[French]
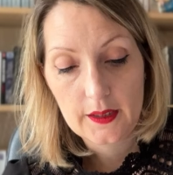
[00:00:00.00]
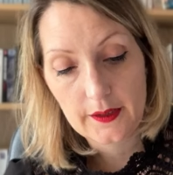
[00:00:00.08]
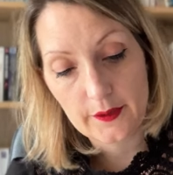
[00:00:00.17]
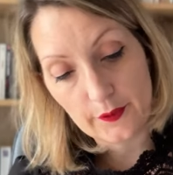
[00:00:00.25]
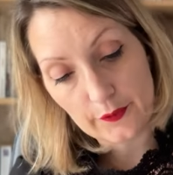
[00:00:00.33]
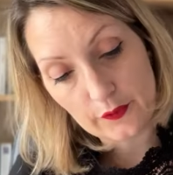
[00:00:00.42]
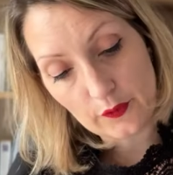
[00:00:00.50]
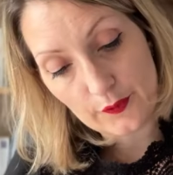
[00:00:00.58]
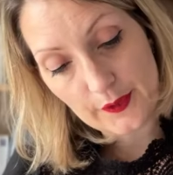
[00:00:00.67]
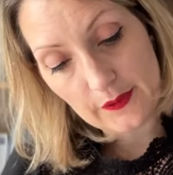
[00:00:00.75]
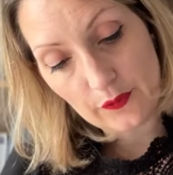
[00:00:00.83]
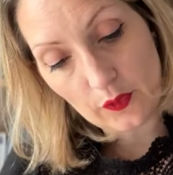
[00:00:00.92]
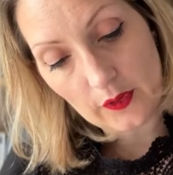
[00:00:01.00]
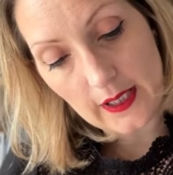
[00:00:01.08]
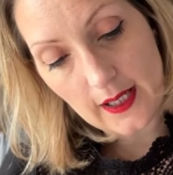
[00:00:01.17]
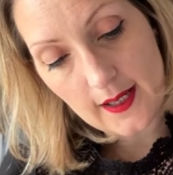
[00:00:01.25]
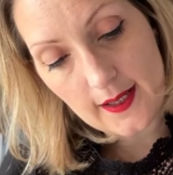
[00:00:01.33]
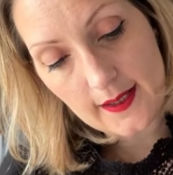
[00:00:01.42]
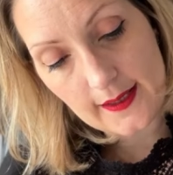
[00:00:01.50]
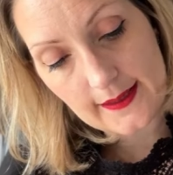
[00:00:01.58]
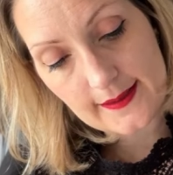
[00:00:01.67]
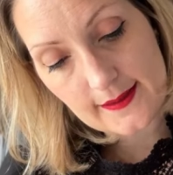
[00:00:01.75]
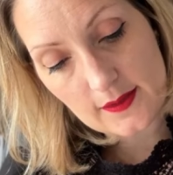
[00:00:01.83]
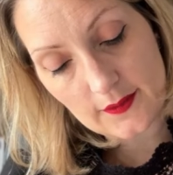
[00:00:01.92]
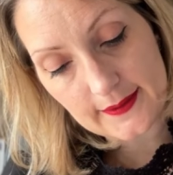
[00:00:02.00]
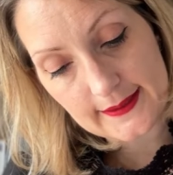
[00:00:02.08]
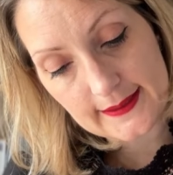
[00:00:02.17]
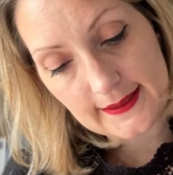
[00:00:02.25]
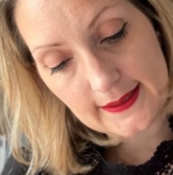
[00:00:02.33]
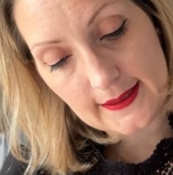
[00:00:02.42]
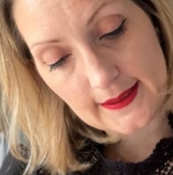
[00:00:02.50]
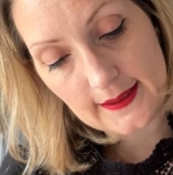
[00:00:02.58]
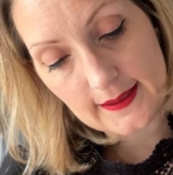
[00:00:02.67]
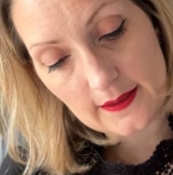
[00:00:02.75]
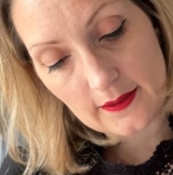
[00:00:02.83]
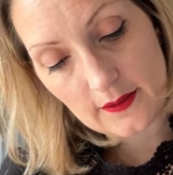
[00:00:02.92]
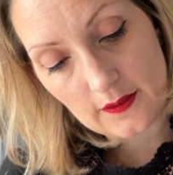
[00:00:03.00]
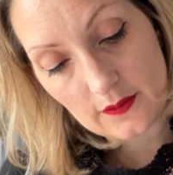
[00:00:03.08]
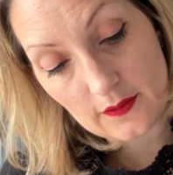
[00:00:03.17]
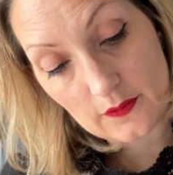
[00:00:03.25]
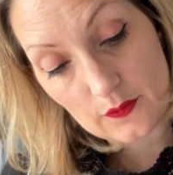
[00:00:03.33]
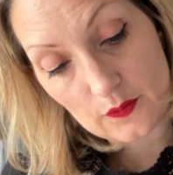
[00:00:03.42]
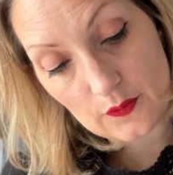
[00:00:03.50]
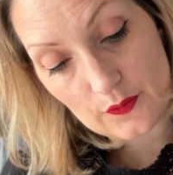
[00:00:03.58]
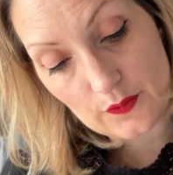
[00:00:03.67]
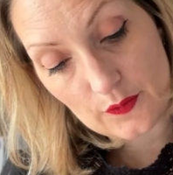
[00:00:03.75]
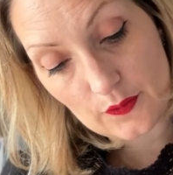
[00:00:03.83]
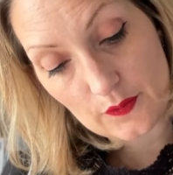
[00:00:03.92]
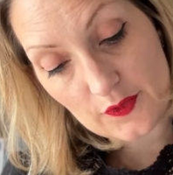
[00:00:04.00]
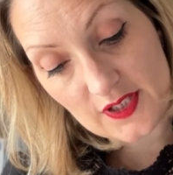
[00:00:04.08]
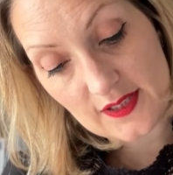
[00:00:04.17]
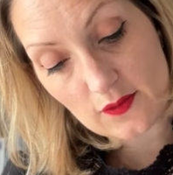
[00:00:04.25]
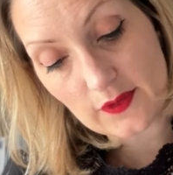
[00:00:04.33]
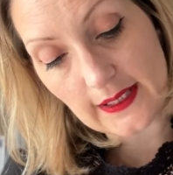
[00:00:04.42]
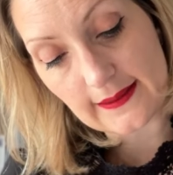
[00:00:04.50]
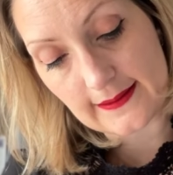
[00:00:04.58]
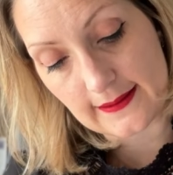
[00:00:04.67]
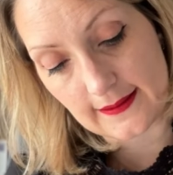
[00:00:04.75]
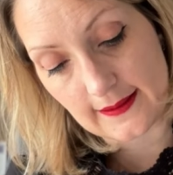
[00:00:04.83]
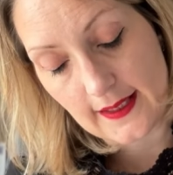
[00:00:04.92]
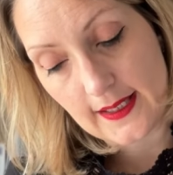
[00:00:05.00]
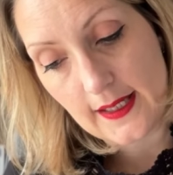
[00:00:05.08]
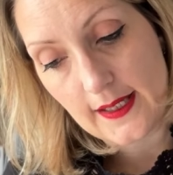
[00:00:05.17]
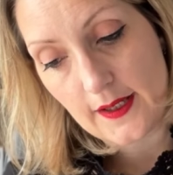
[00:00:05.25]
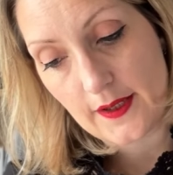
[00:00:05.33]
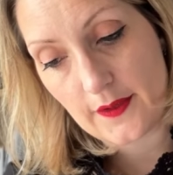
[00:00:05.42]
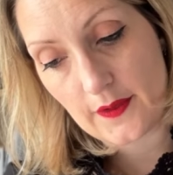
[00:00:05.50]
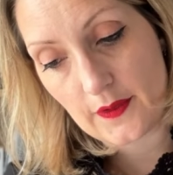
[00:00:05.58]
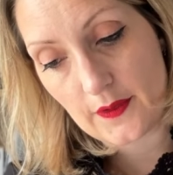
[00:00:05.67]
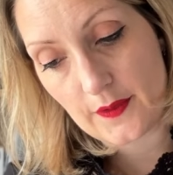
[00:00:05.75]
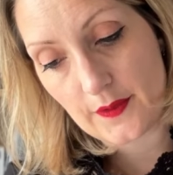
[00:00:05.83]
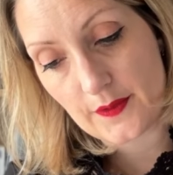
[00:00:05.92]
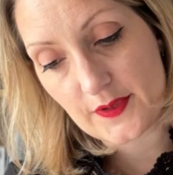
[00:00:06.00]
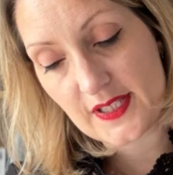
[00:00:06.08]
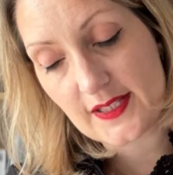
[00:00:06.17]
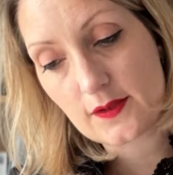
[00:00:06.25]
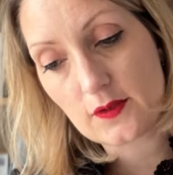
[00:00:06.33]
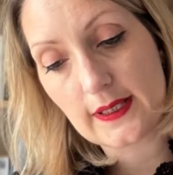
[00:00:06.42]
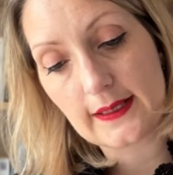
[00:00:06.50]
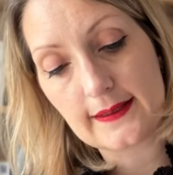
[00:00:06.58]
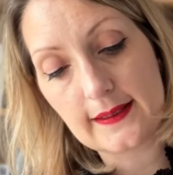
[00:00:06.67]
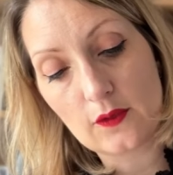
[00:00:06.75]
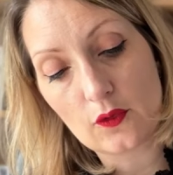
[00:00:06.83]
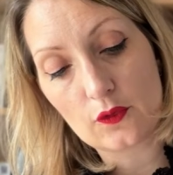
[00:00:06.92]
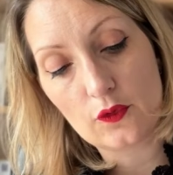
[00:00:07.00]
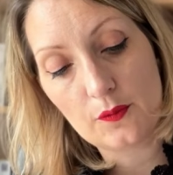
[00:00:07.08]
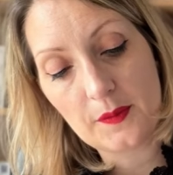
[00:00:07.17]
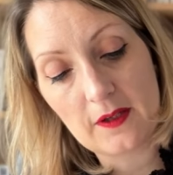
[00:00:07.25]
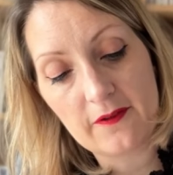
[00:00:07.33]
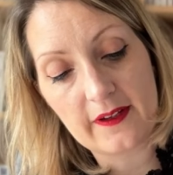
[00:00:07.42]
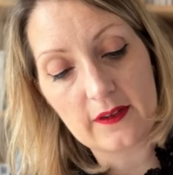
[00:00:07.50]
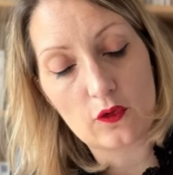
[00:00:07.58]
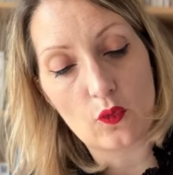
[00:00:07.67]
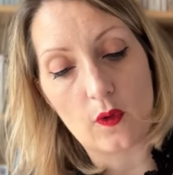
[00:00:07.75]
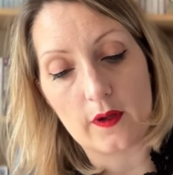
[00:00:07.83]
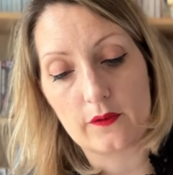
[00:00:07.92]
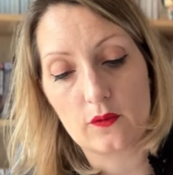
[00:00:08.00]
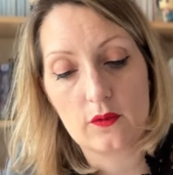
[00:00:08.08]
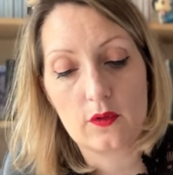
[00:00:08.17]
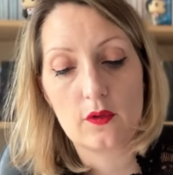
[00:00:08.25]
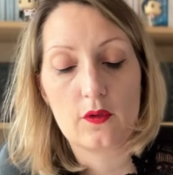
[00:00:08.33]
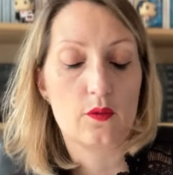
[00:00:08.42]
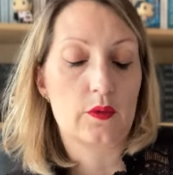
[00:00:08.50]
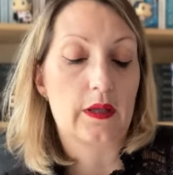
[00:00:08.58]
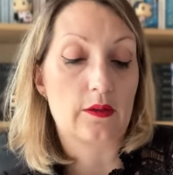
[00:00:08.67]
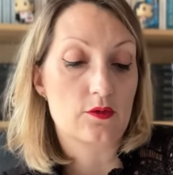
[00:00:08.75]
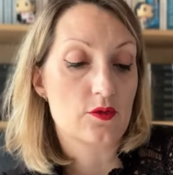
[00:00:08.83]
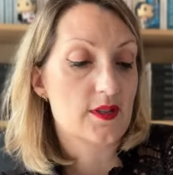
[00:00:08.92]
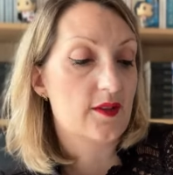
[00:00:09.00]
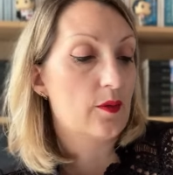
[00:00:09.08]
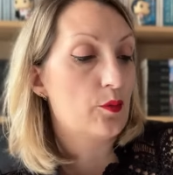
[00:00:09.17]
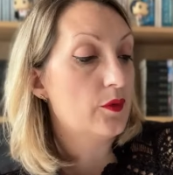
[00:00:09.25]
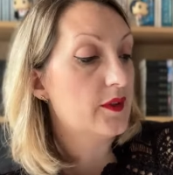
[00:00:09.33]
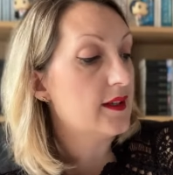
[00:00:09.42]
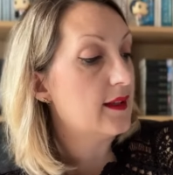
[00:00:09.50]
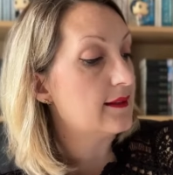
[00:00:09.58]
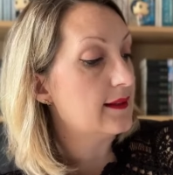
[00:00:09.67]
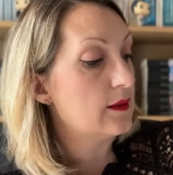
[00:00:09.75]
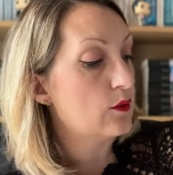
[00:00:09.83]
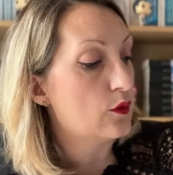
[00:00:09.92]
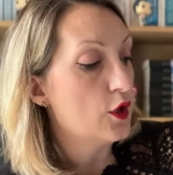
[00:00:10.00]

Euh, ce livre-là est sorti euh, chez Sonatine. Euh, chez Sonatine en 2023. Donc, je ne savais plus qui était